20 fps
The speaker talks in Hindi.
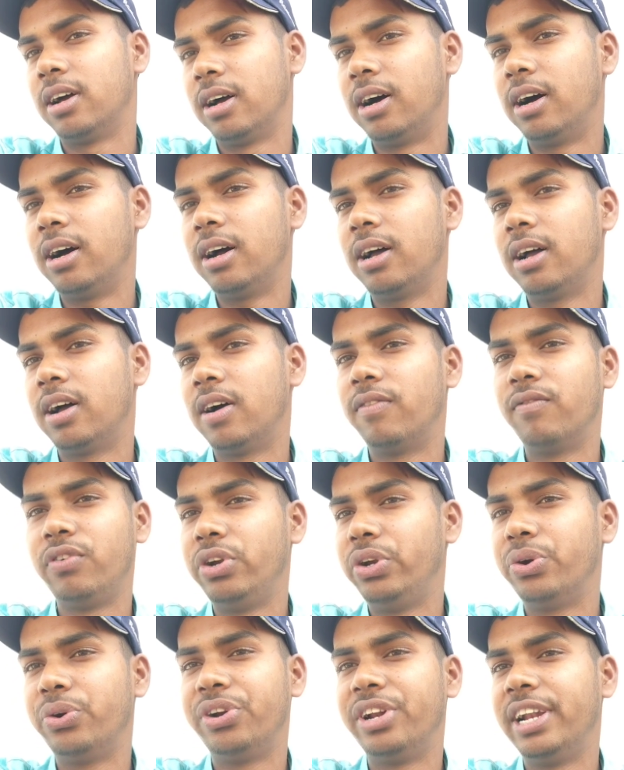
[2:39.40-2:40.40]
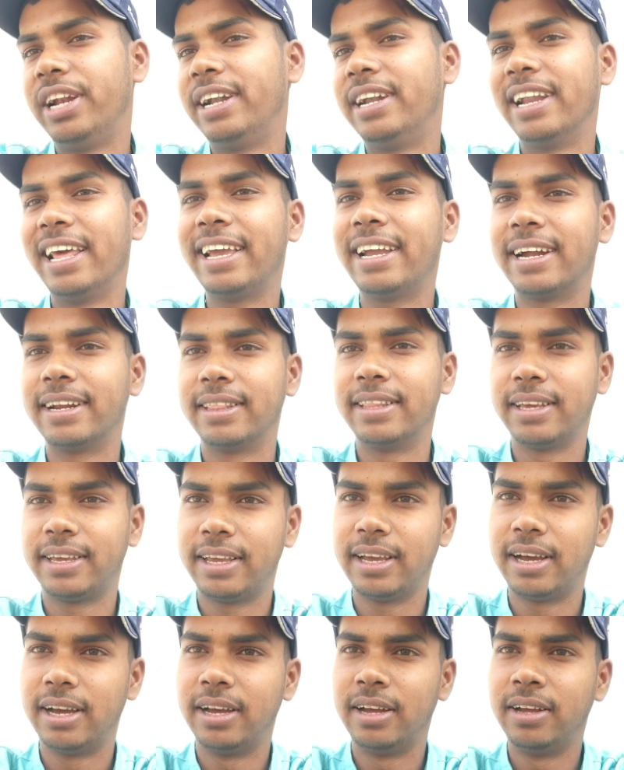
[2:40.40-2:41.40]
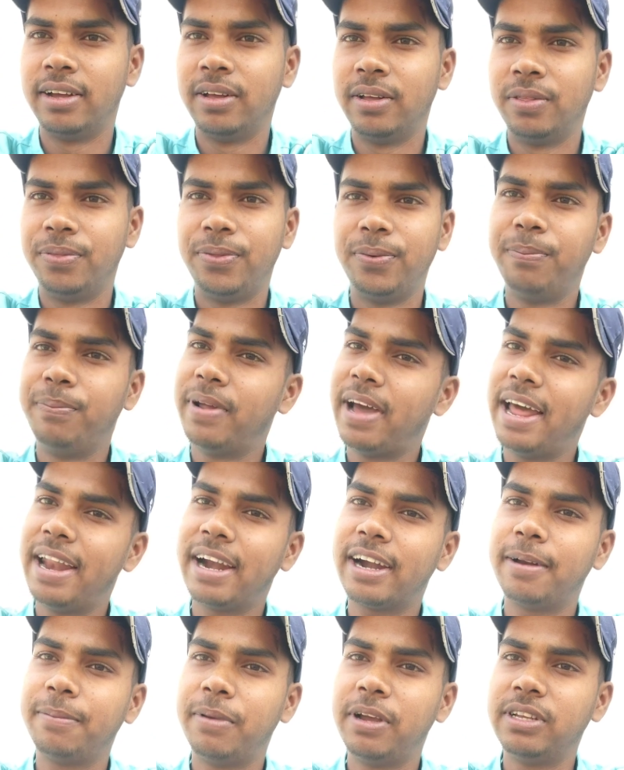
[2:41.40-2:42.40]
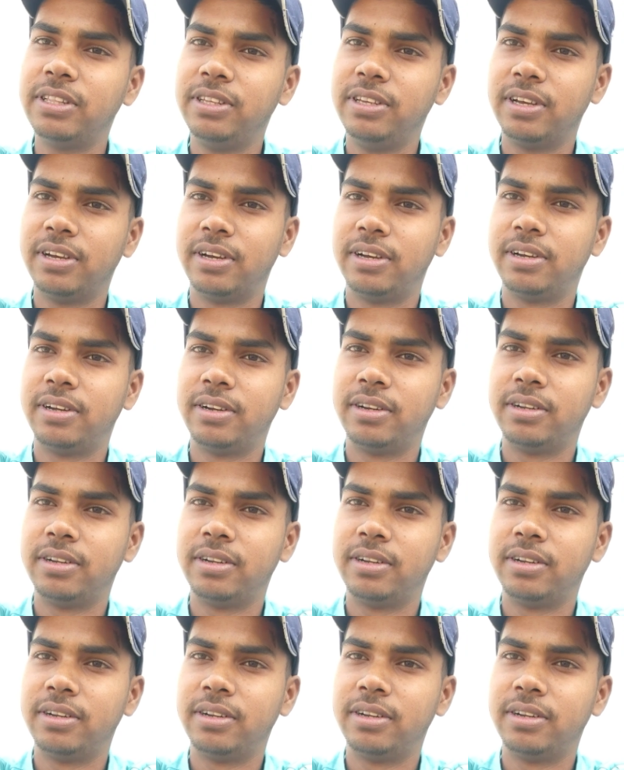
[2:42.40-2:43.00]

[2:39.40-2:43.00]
हाँ हम वीडियो डिलीट नहीं करते क्या तुम डायरेक्ट भेज दिया